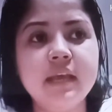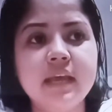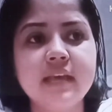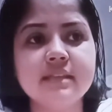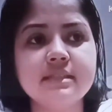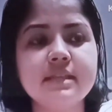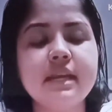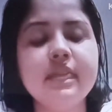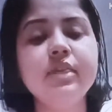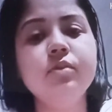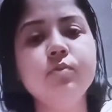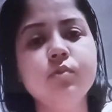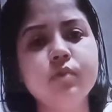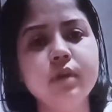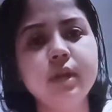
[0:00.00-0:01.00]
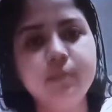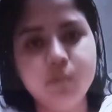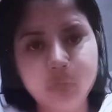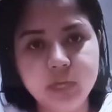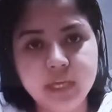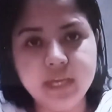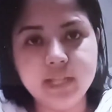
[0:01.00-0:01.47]
গ্যাস জ্বালিয়ে ওর মুখটা
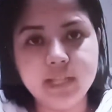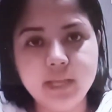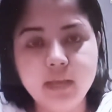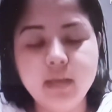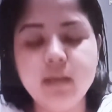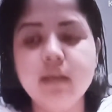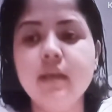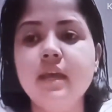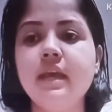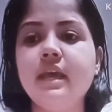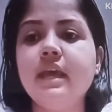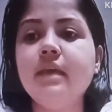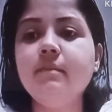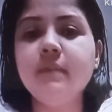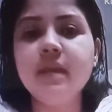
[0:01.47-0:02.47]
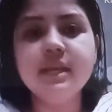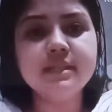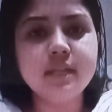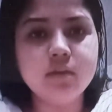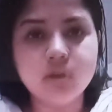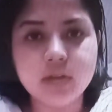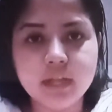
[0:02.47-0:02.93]
পুড়িয়ে দে এই মেয়ে
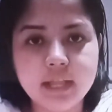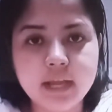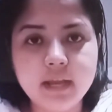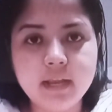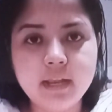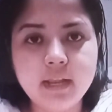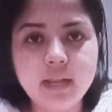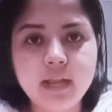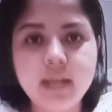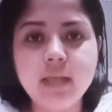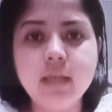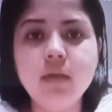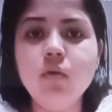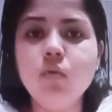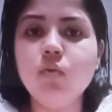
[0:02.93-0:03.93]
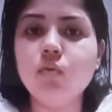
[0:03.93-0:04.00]
ছেলে ঘরে থাকলে নাকি